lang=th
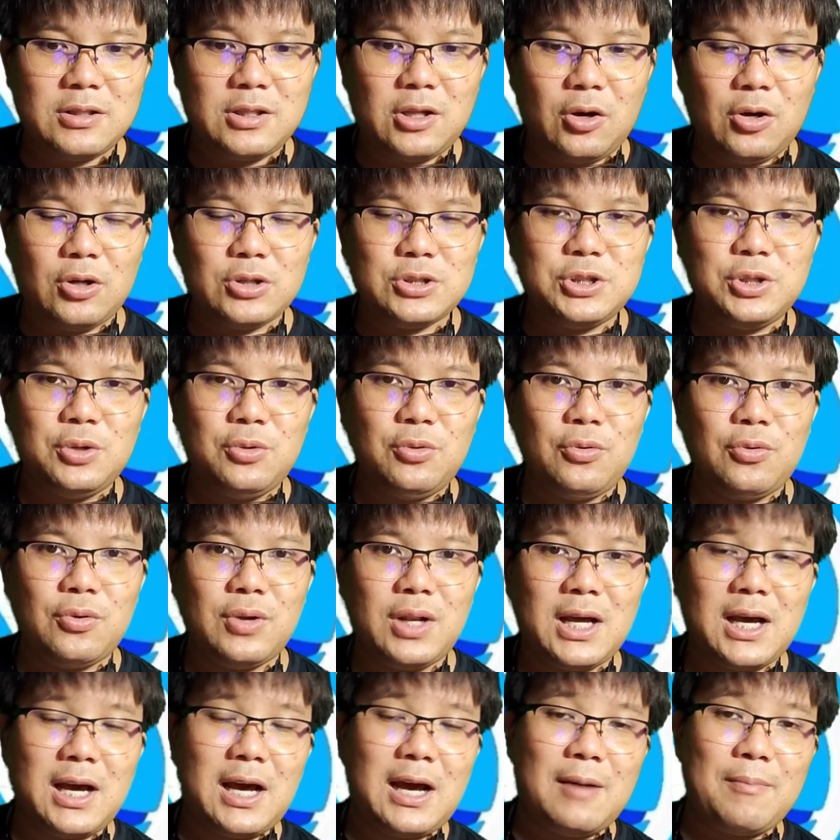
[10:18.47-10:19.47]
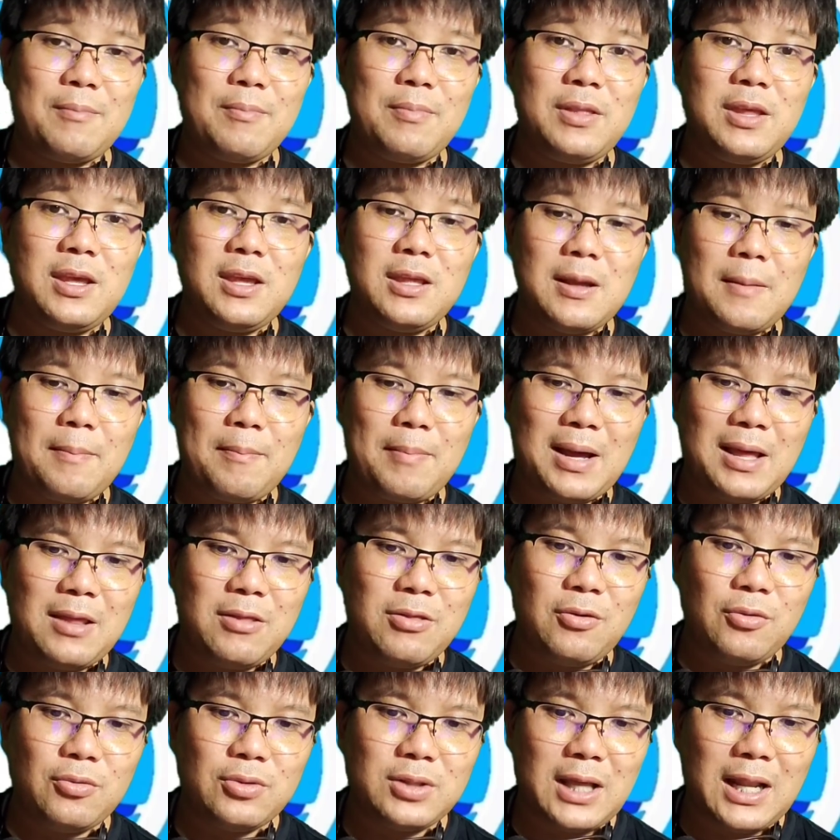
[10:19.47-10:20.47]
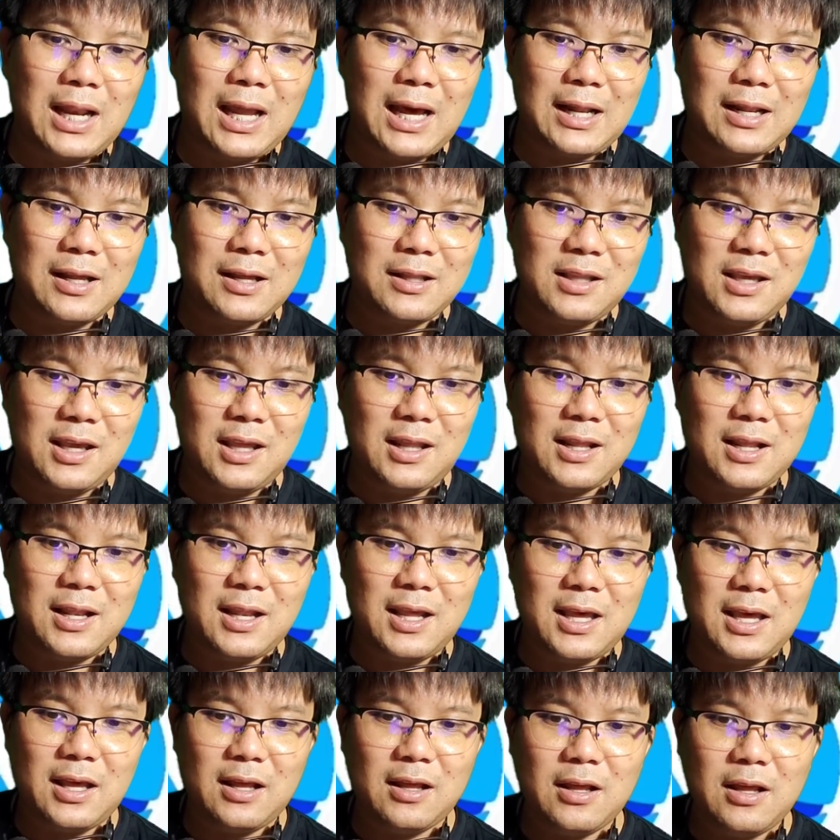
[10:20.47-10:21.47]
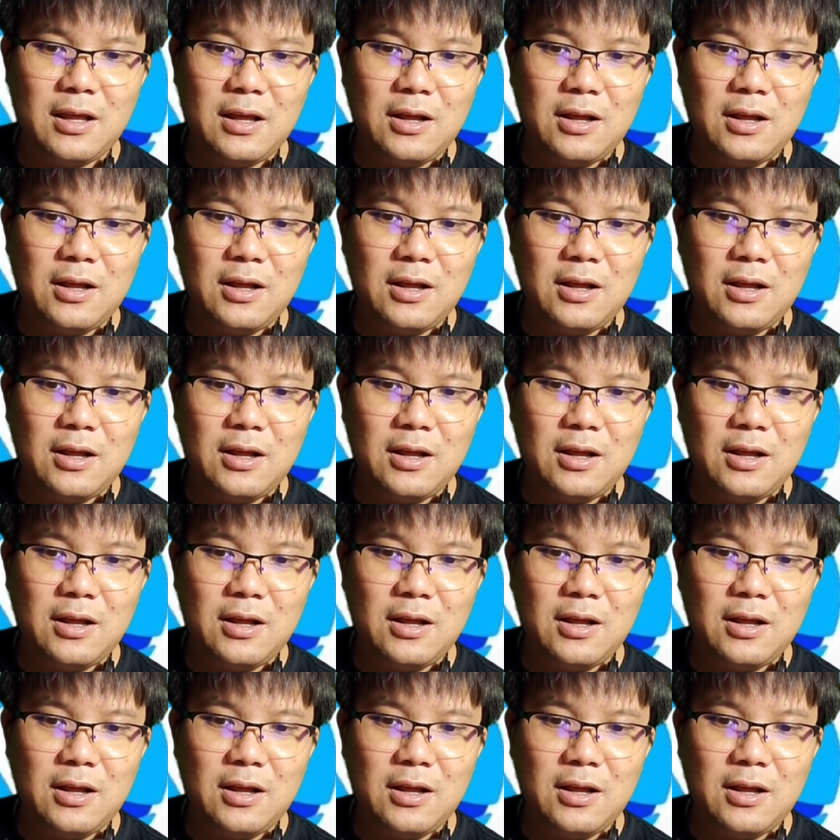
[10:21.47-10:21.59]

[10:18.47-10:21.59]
ต่อสู้นะครับที่จะไปสู่ตลาดกระทิงนั่นเอง